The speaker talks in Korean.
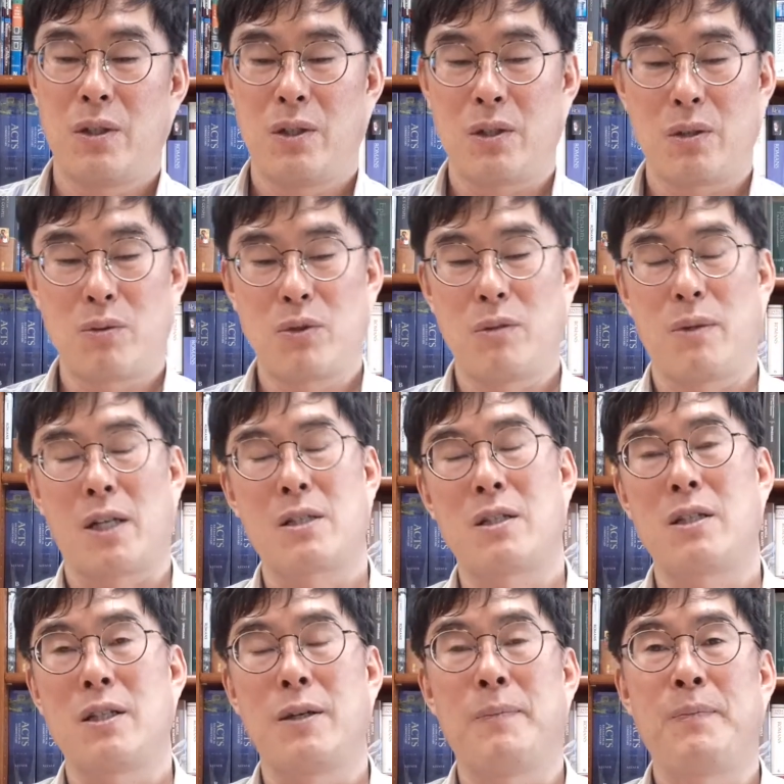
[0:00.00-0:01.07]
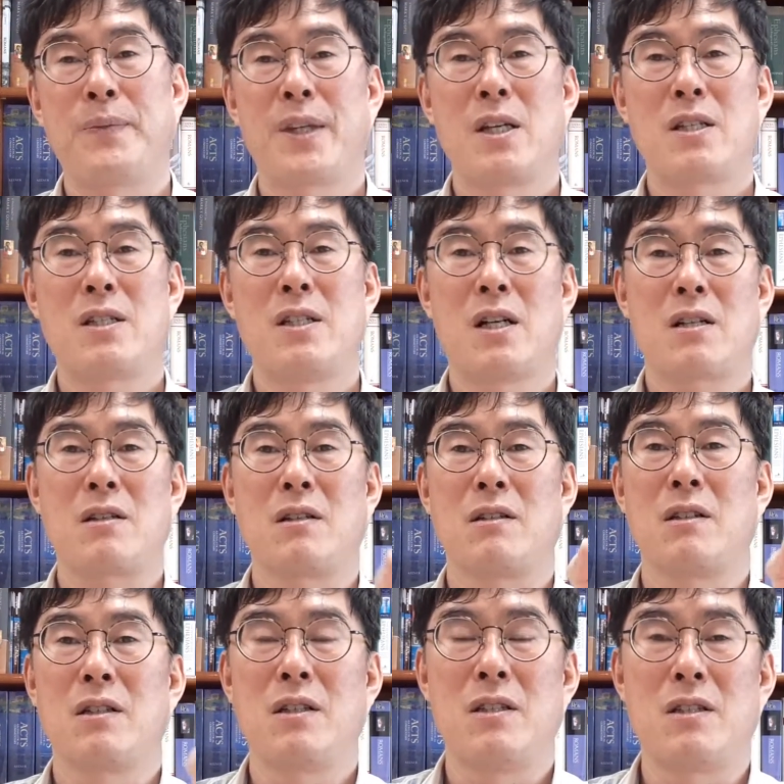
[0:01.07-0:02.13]
여러분이 마치 신약
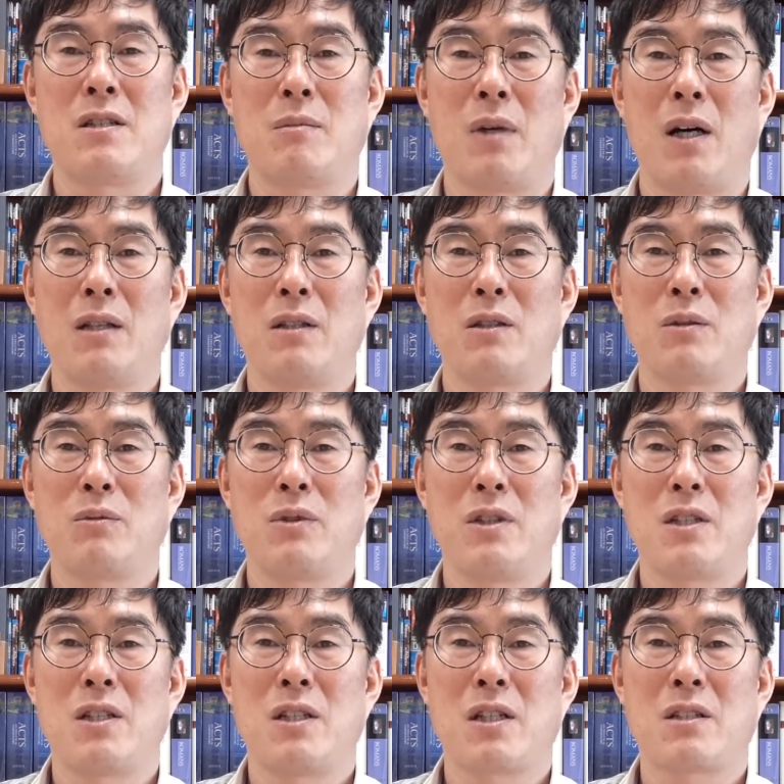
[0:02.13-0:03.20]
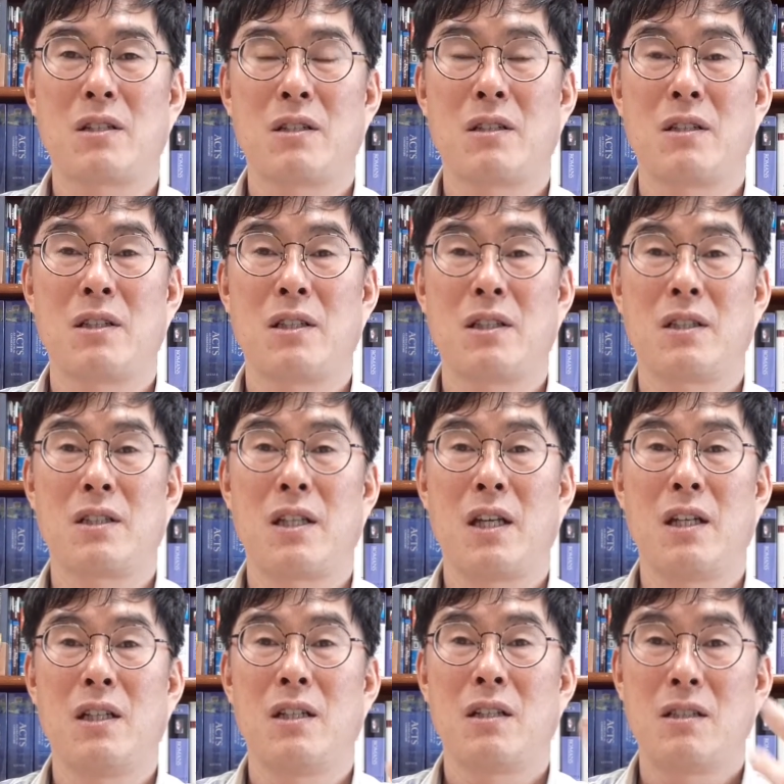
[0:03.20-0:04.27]
성경이 있지만 여러분들이 신약 성경을 읽을 때